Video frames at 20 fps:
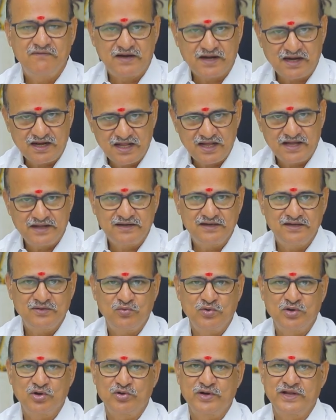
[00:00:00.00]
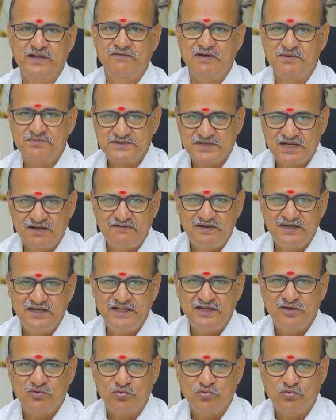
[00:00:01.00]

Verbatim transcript: வரலாறு உங்களுடைய வம்சாவளி